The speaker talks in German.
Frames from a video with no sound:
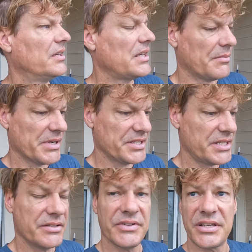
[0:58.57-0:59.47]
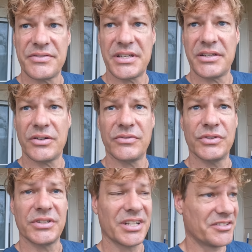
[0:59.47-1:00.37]
Ja, mal sehen, wie das Wetter noch
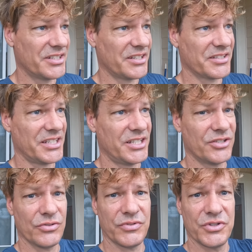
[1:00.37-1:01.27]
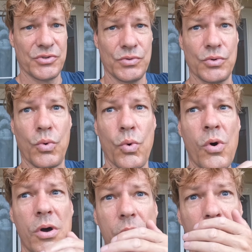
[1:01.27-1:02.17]
wird. Das sieht jetzt richtig so von Süden
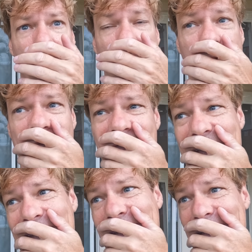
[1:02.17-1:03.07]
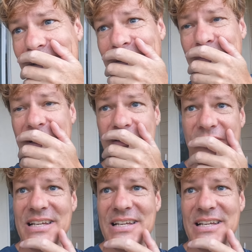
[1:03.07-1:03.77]
hoch und wenn ähm, das